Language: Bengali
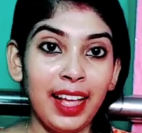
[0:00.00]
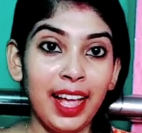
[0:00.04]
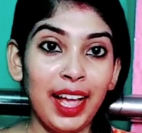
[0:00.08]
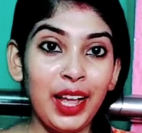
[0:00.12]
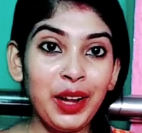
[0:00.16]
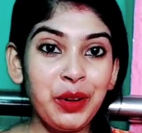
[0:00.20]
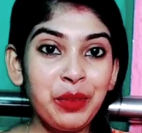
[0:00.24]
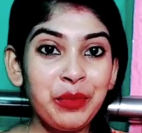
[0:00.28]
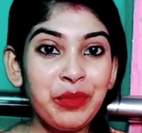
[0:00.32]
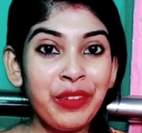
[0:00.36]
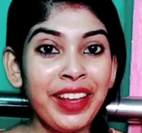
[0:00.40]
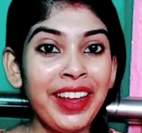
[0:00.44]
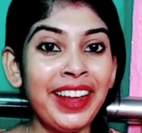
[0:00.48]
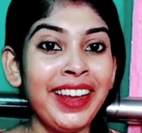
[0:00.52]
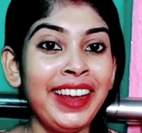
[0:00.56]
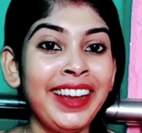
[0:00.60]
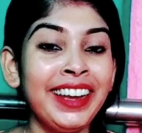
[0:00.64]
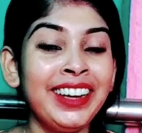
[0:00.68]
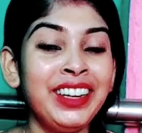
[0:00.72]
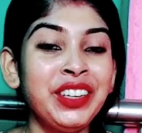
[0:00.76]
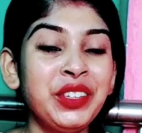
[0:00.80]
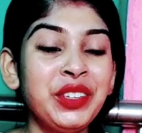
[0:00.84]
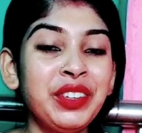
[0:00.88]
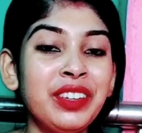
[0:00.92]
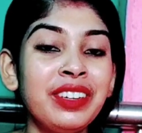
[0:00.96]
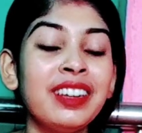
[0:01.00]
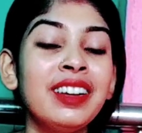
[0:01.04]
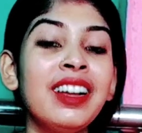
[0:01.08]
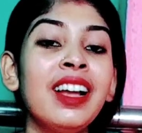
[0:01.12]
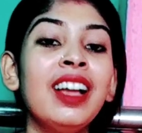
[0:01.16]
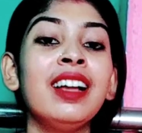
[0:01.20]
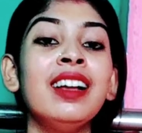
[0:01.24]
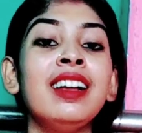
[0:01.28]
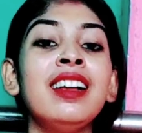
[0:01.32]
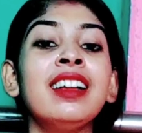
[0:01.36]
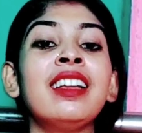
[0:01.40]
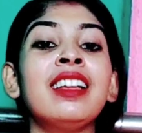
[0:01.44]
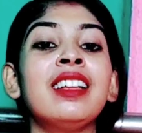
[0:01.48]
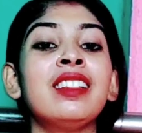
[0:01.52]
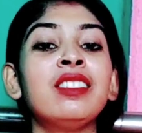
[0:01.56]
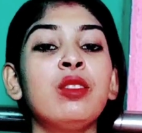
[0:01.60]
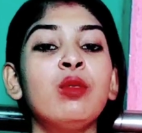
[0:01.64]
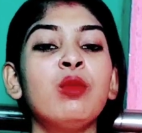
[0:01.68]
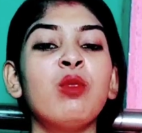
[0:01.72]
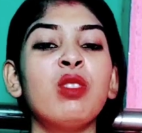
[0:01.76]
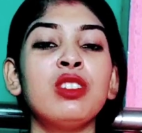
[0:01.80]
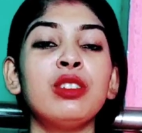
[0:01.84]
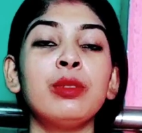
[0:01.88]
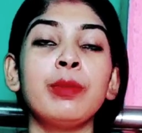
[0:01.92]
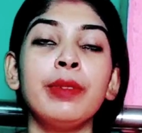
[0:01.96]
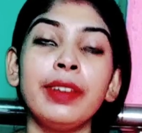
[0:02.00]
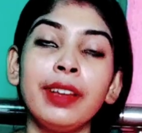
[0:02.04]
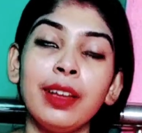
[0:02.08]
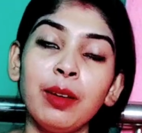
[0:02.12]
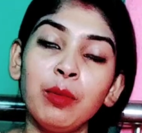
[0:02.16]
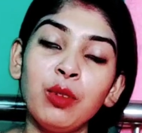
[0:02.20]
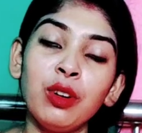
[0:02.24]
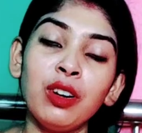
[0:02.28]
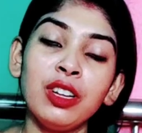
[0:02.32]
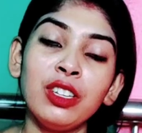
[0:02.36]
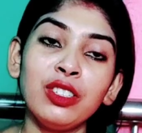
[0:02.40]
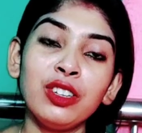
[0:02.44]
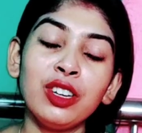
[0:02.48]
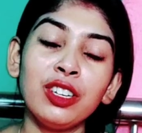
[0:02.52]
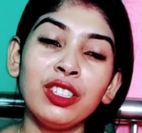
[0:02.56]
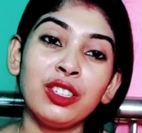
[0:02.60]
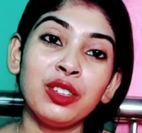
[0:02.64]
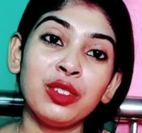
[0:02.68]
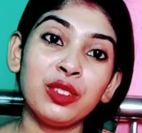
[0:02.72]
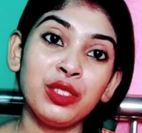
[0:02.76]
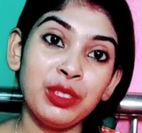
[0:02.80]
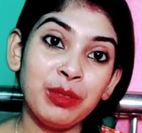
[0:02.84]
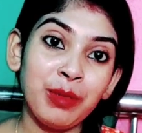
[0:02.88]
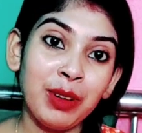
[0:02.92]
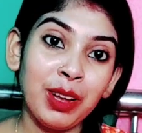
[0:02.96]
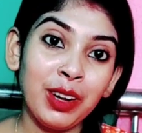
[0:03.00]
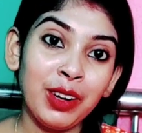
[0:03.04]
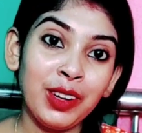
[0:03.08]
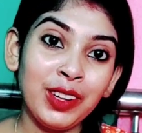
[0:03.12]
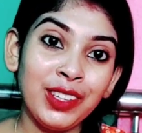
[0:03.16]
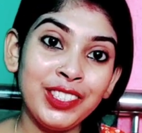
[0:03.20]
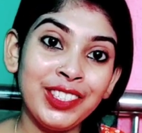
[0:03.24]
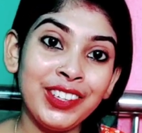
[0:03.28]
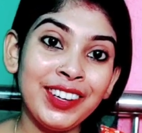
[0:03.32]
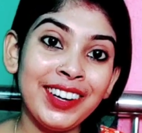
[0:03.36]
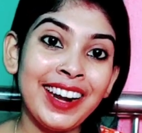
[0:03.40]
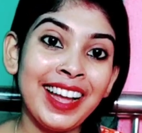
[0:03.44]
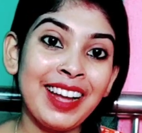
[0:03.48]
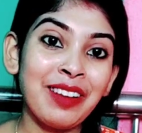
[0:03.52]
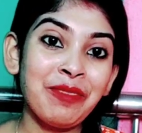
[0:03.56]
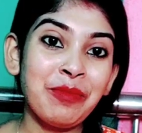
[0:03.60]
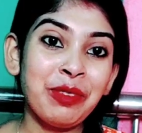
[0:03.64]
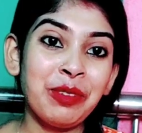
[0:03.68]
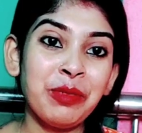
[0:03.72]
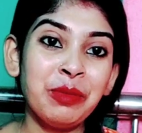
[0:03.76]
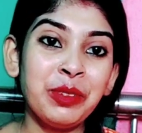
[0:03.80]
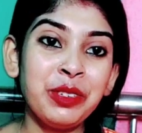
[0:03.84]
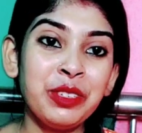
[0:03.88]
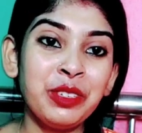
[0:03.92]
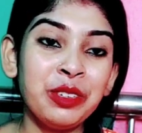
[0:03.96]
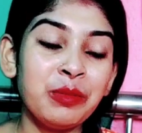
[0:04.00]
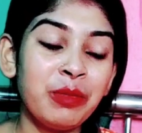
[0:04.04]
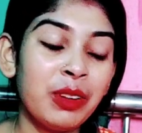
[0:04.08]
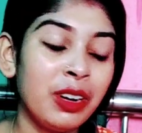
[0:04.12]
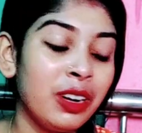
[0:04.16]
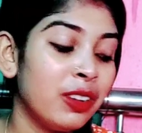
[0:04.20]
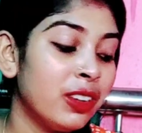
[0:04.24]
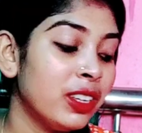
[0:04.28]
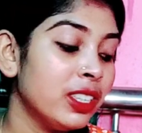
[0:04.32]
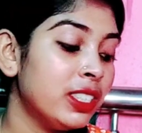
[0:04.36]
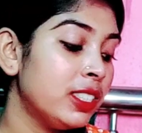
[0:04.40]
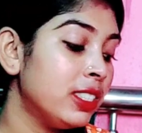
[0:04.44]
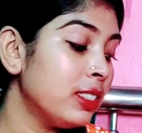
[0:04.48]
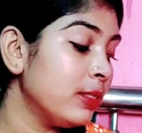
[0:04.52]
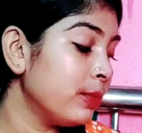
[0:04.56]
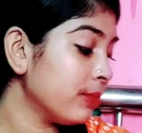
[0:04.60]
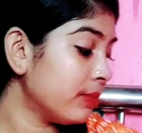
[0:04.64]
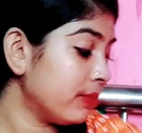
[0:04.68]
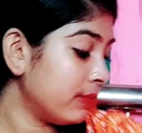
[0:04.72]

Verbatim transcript: হ্যালো ফ্রেন্ড তোমরা সবাই কেমন আছো আশা করছি ভালো আছো আর আমিও ভীষণ ভালো আছি